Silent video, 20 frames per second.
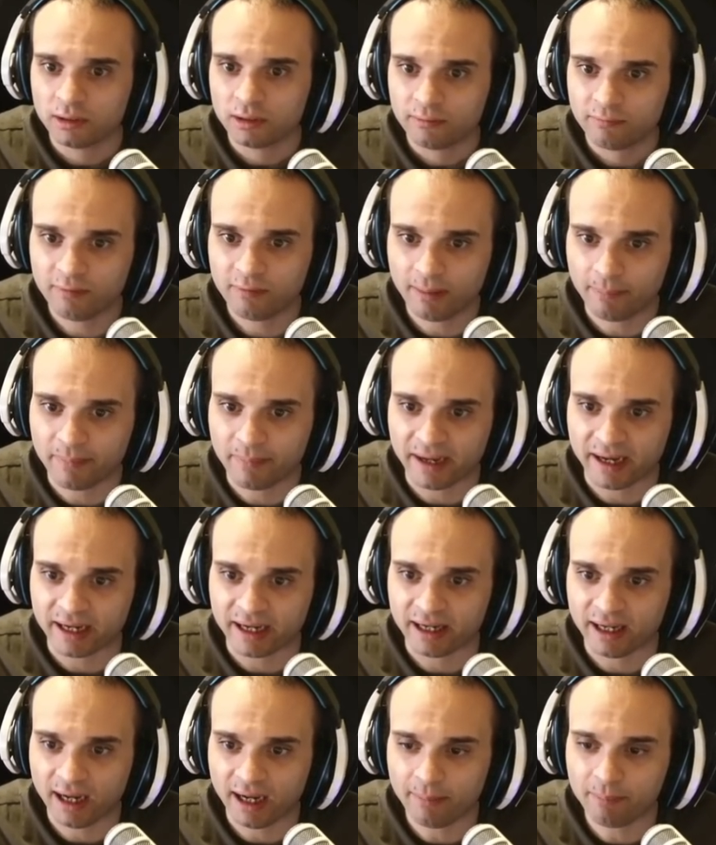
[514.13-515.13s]
Va
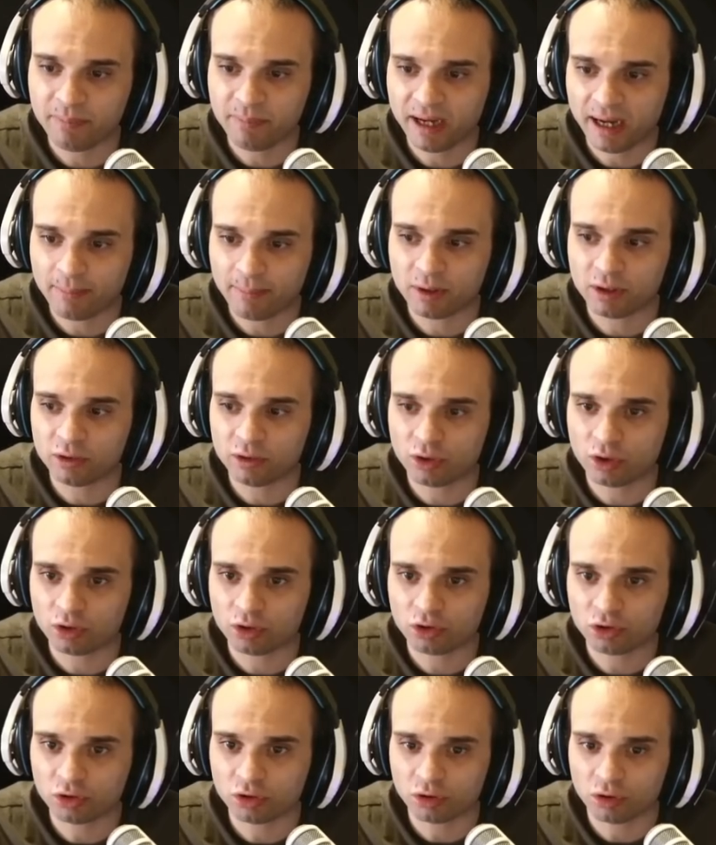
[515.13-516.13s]
bene, abbiamo il
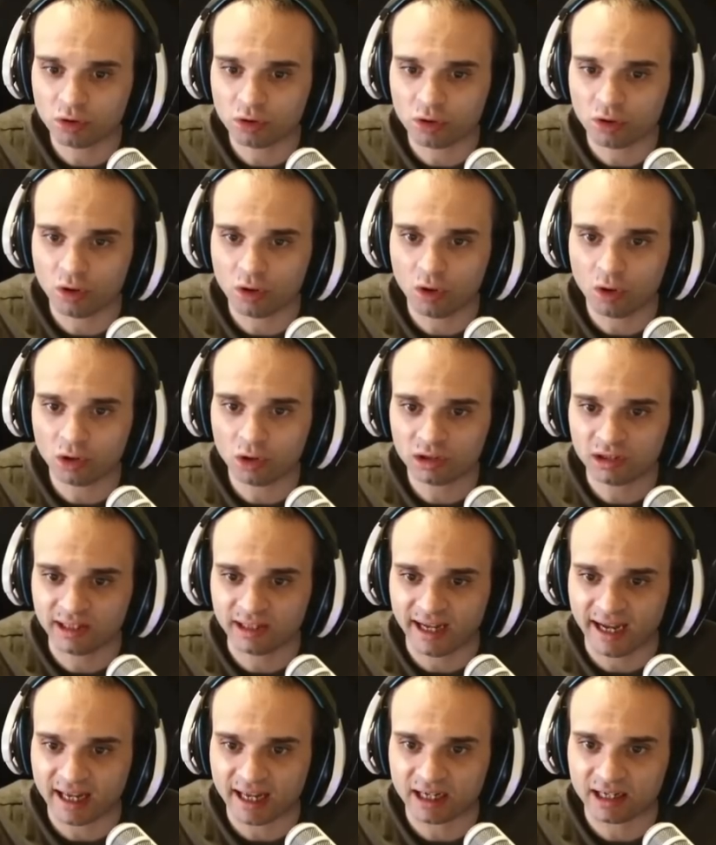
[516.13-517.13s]
nostro
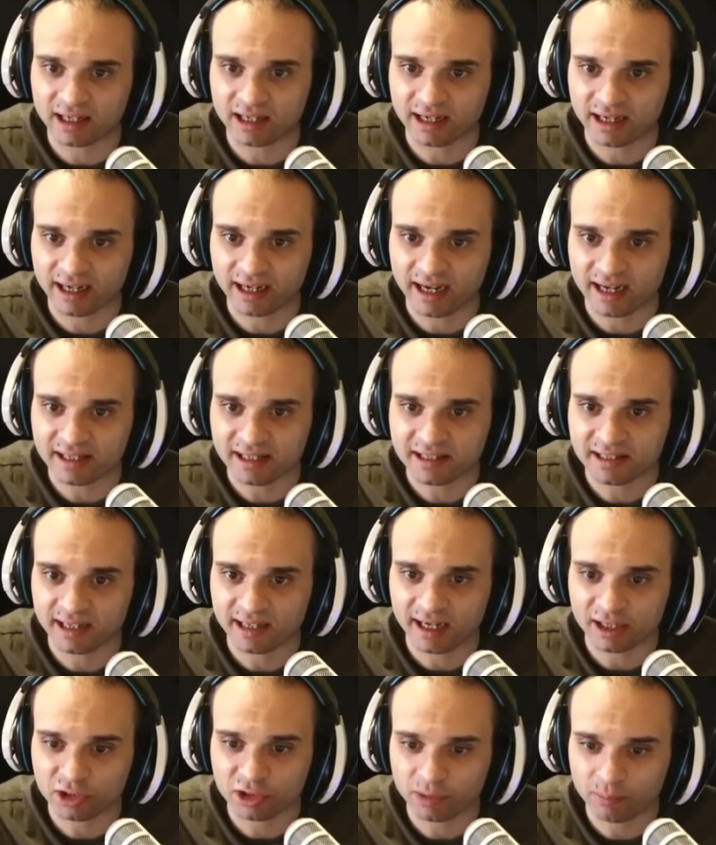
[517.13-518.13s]
hotel ragazzi.
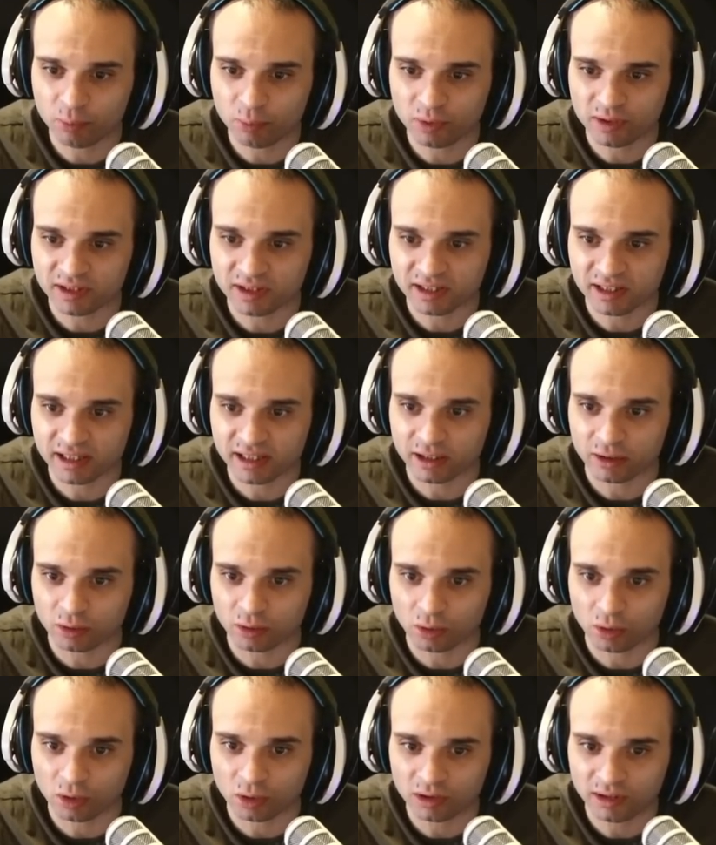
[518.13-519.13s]
Ah, c'è pure
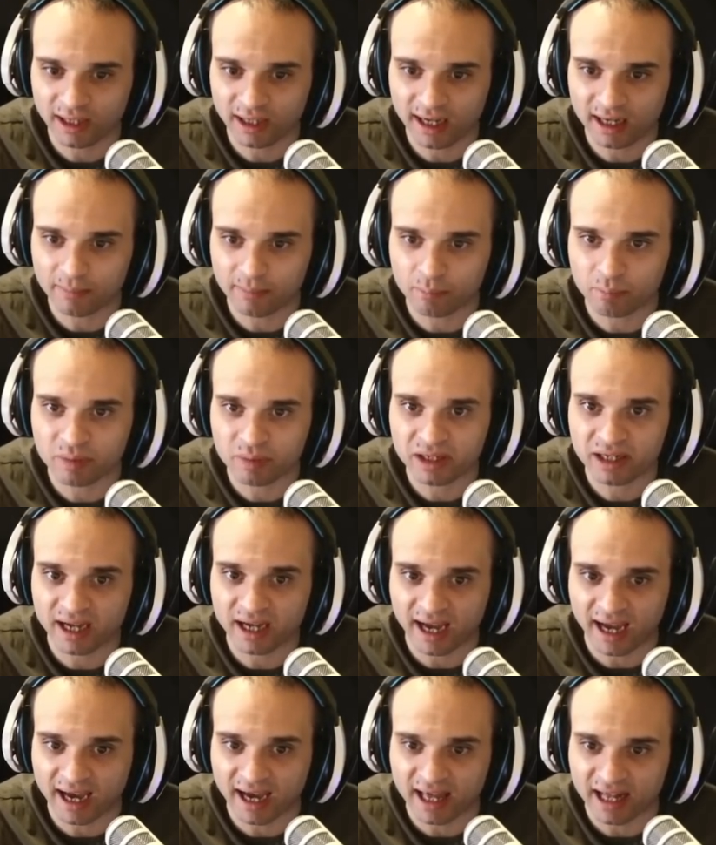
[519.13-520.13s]
scritto Hotel
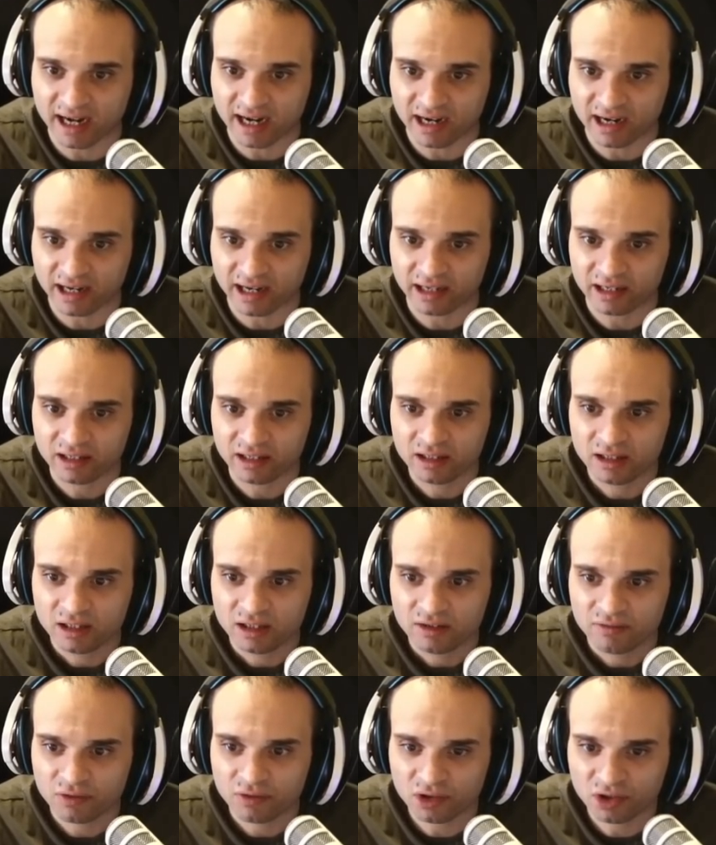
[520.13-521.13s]
BR.
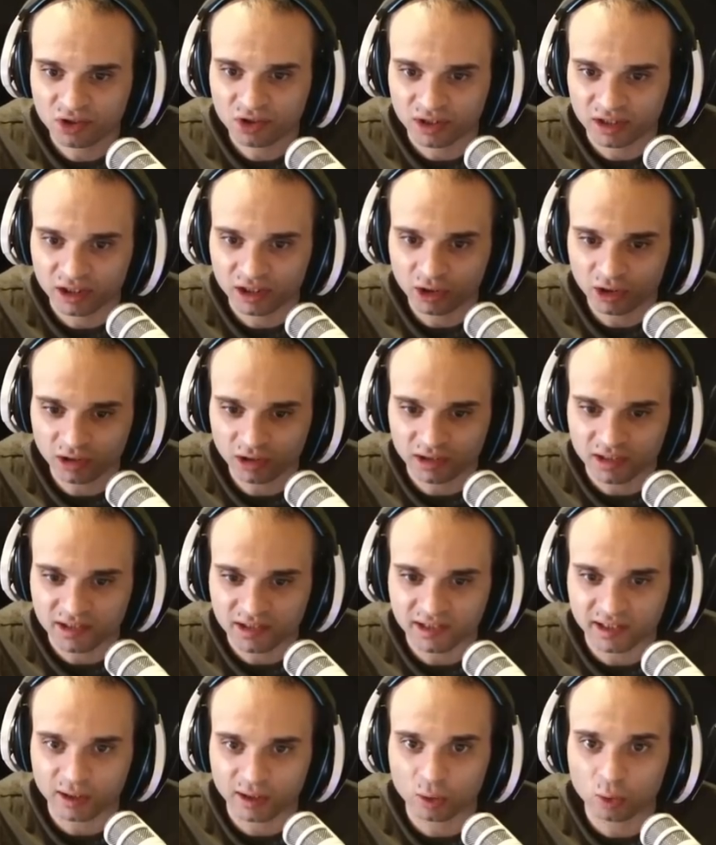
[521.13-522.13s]
Forse di notte
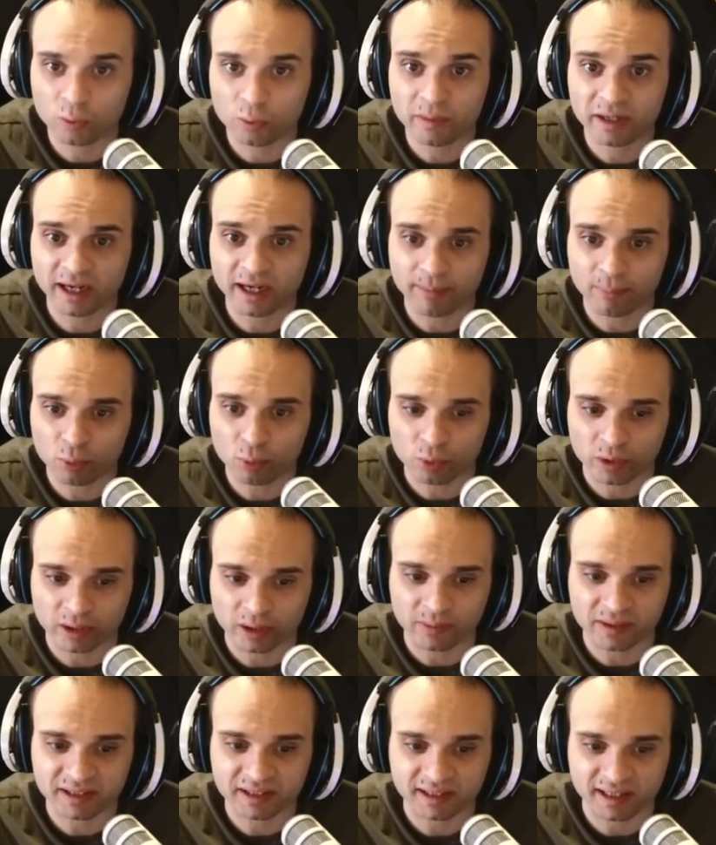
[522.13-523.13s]
si illumina pure
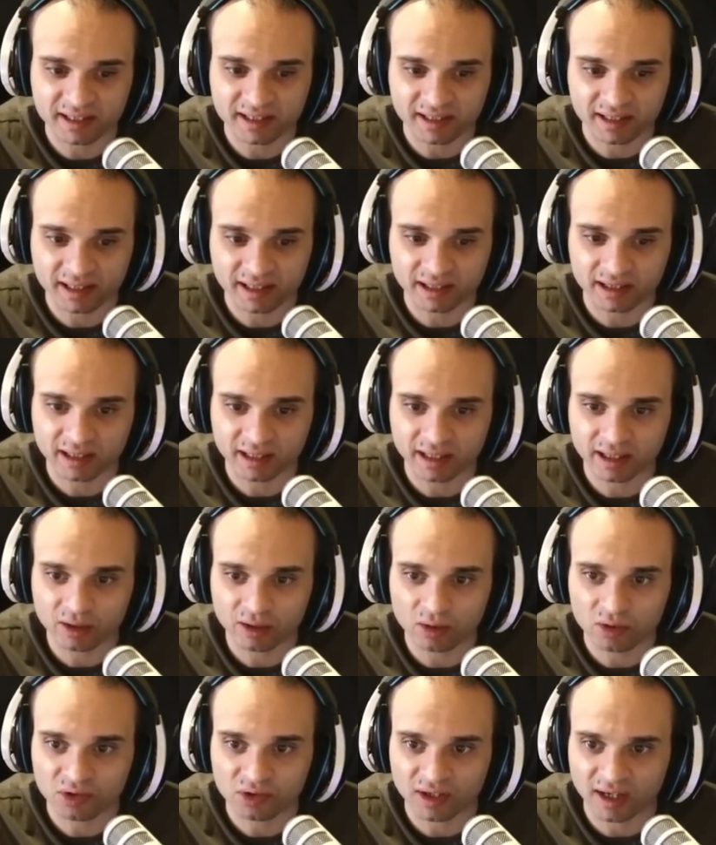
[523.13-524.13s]
questa scritta, chi
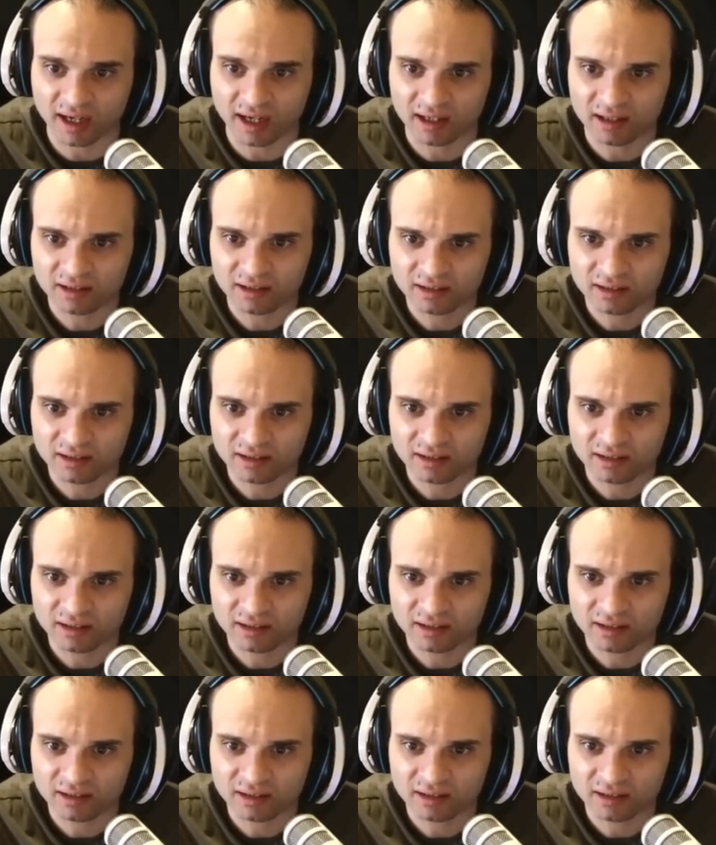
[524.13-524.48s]
lo sa.